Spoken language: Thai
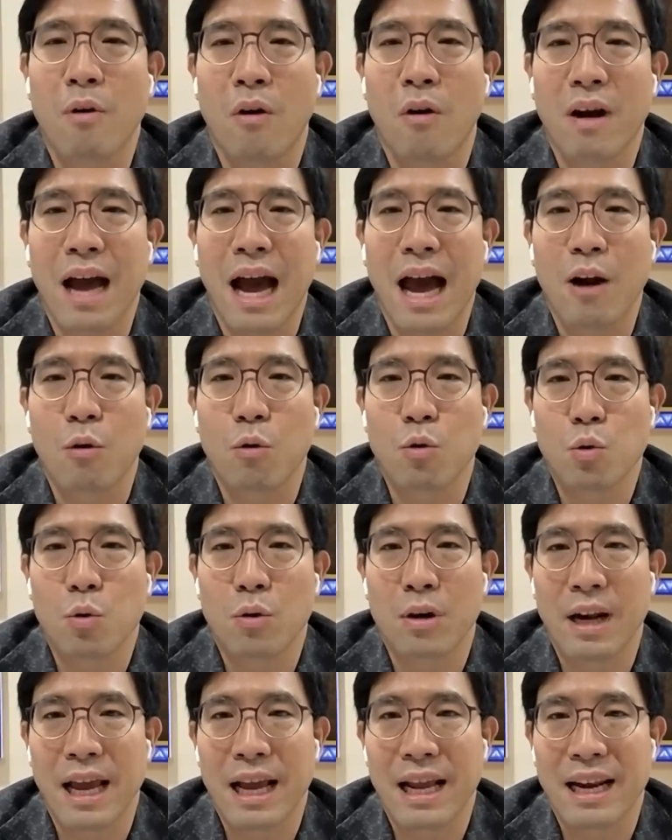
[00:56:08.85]
ของการลงทุน
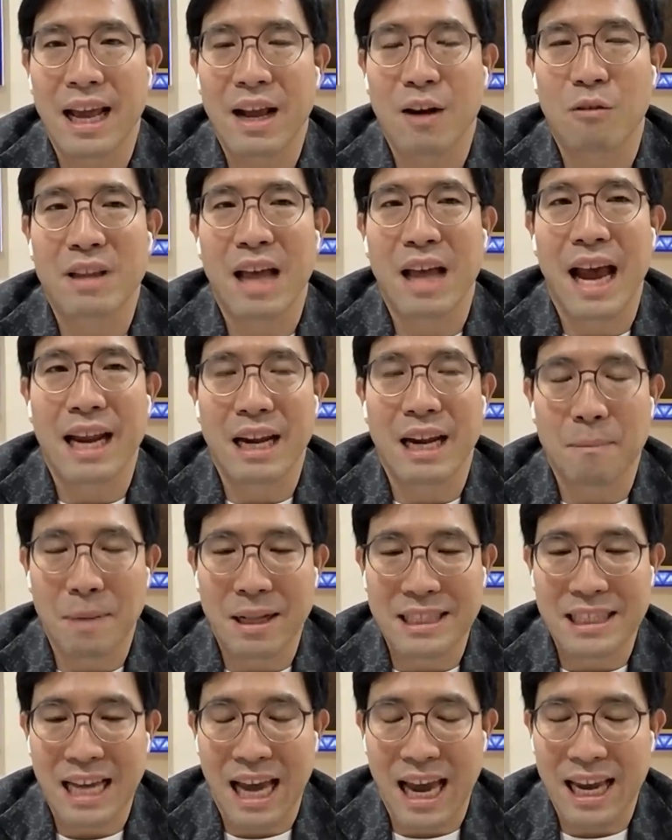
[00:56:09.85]
ในในของไทยเนี่ยปั
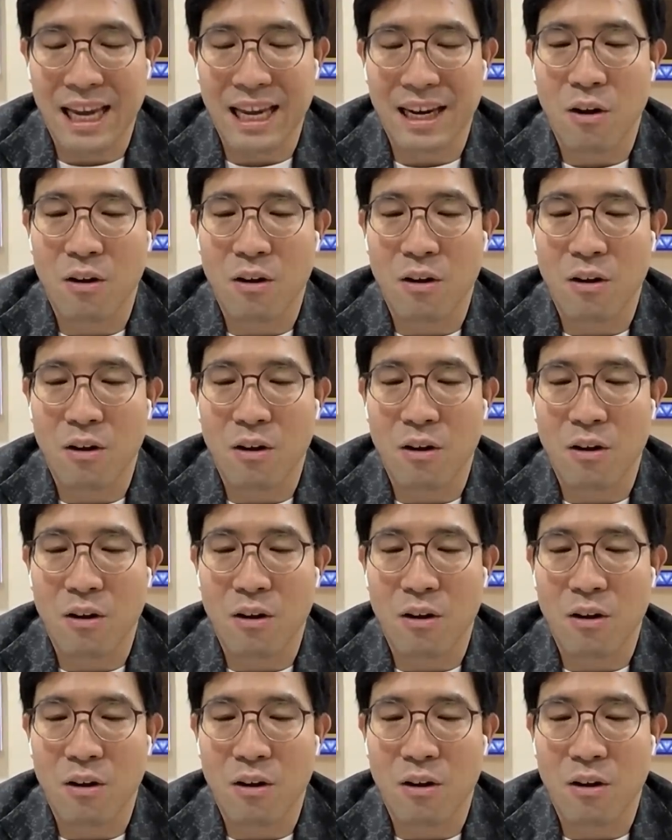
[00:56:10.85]
จจัย